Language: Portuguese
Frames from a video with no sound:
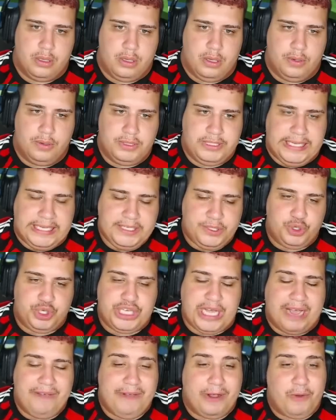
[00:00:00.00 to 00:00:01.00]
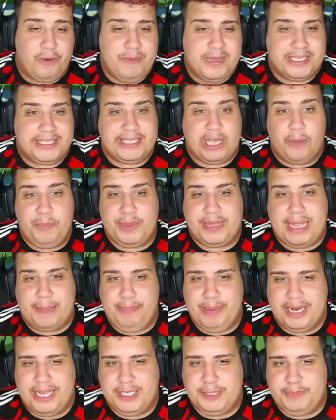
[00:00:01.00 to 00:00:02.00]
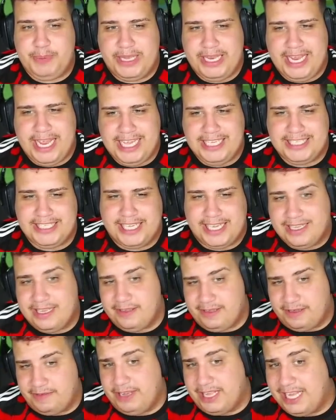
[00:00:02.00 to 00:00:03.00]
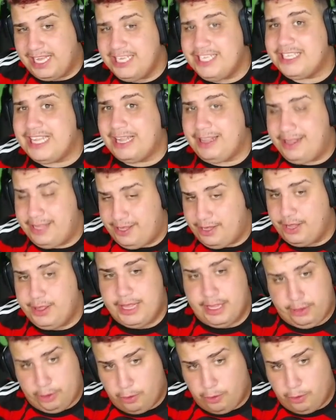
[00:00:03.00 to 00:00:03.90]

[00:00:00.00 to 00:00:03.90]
Eu não sei se o Xavi vai começar a optar pela experiência, que na verdade tá, já tem um